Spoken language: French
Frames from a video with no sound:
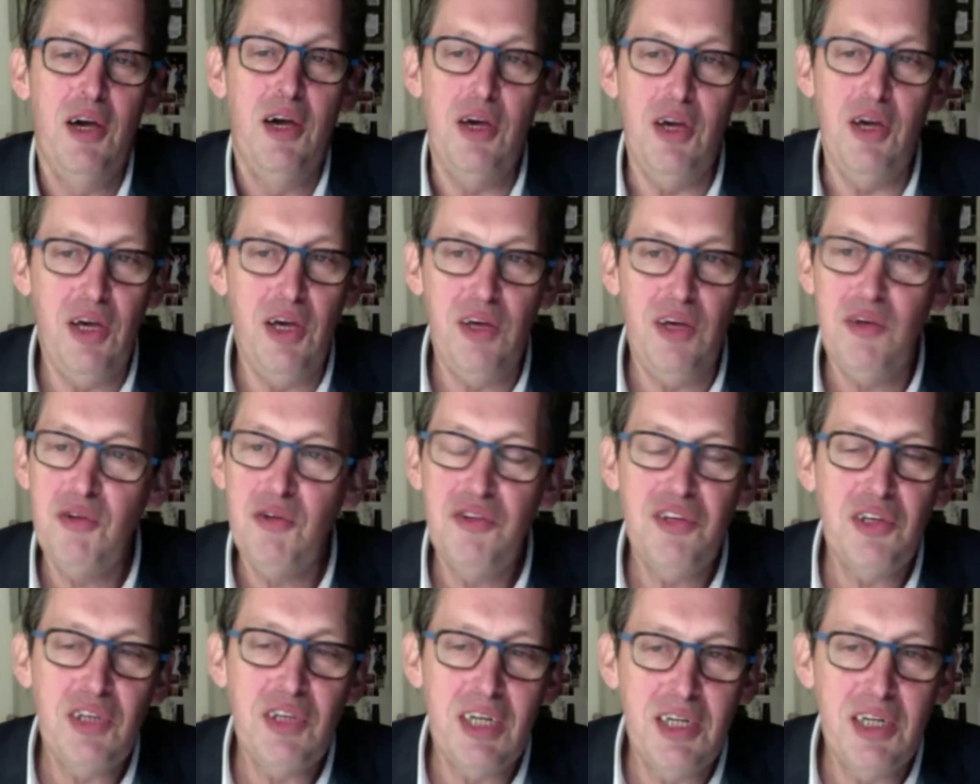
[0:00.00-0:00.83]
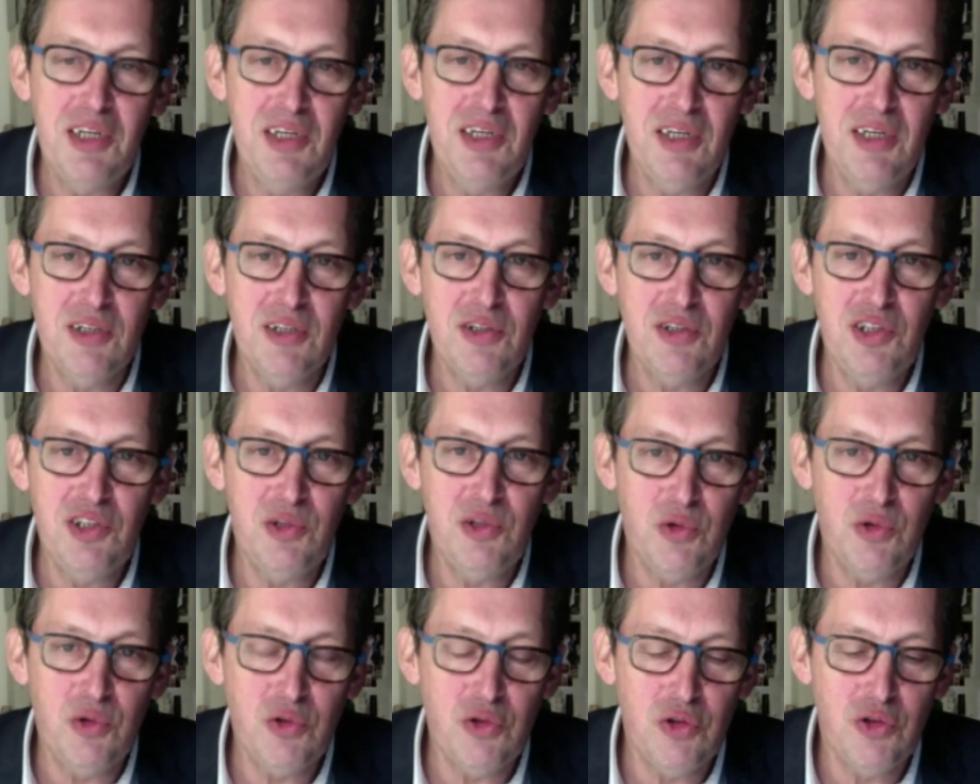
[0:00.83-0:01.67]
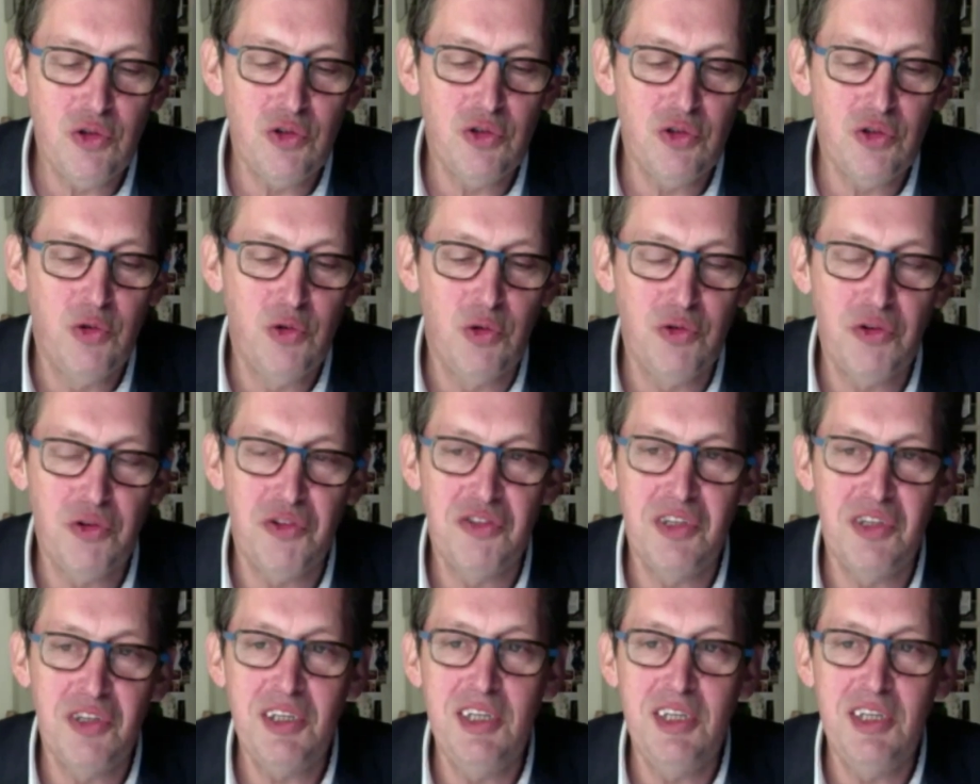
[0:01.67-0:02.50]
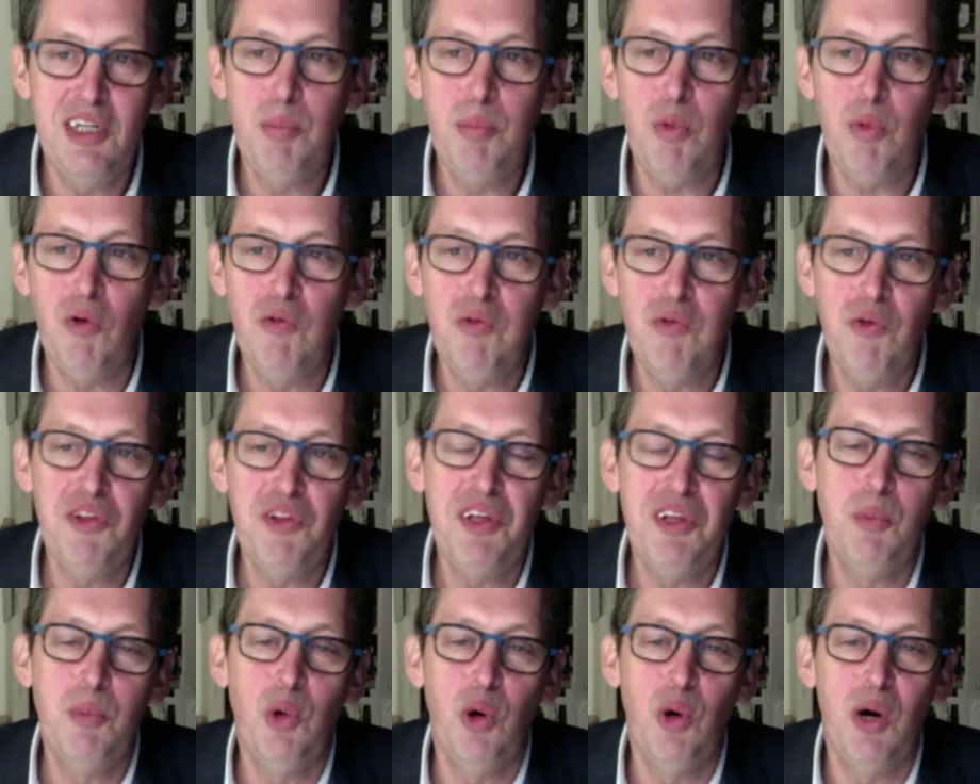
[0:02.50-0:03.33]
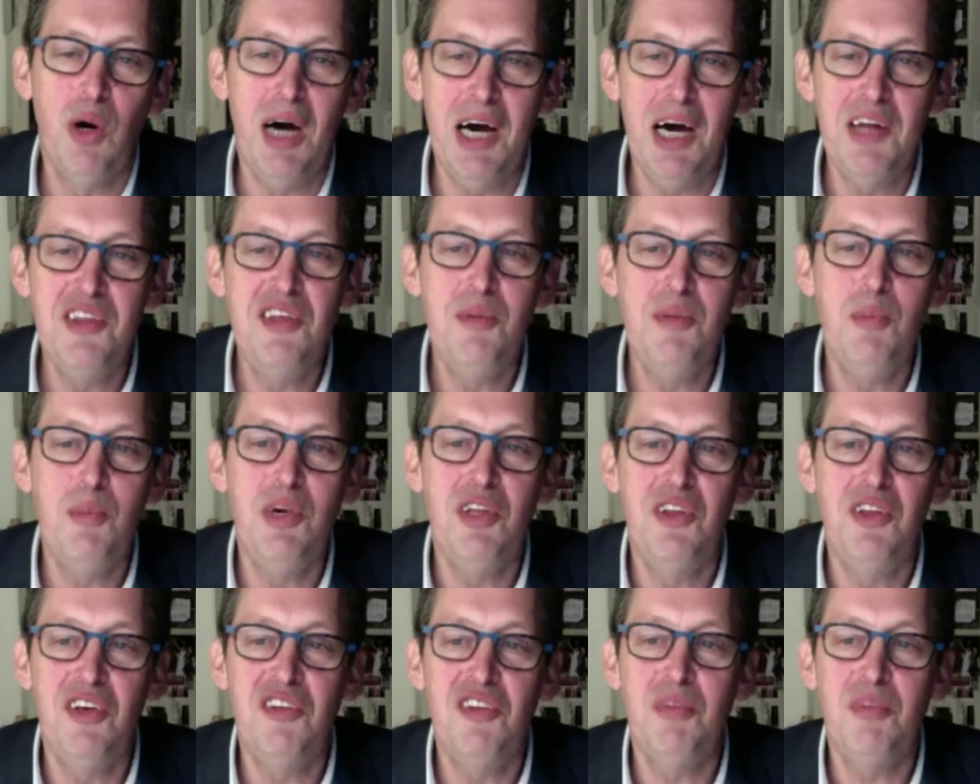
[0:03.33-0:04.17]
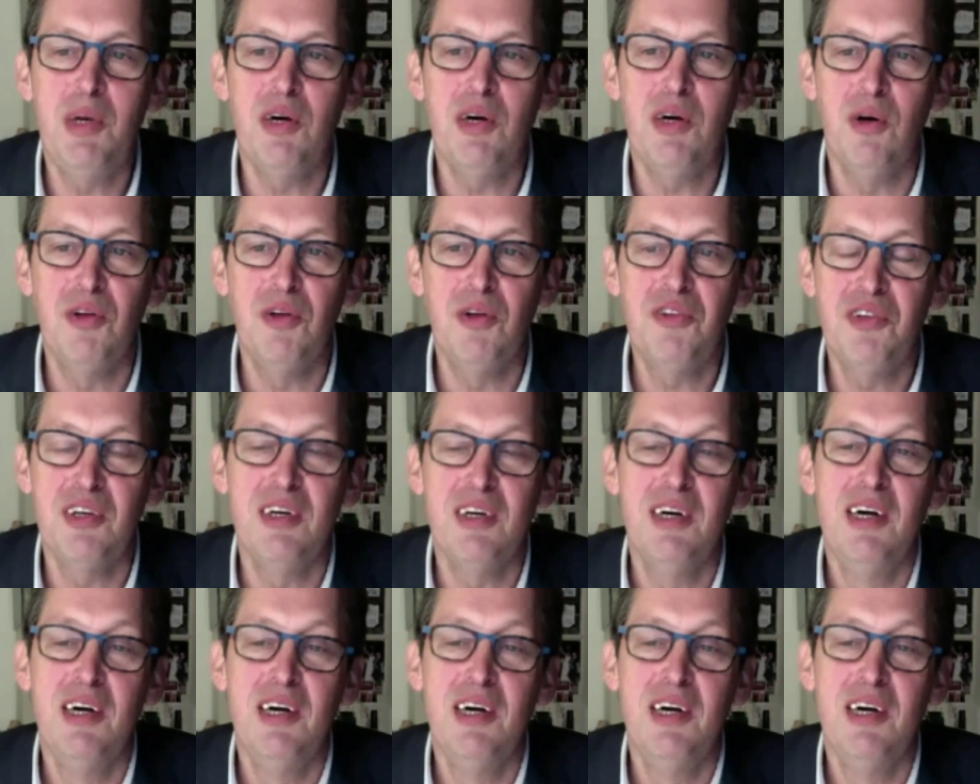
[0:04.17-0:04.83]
et c'est quelqu'un que, dont je sais qu'il est profondément animé d'espérance,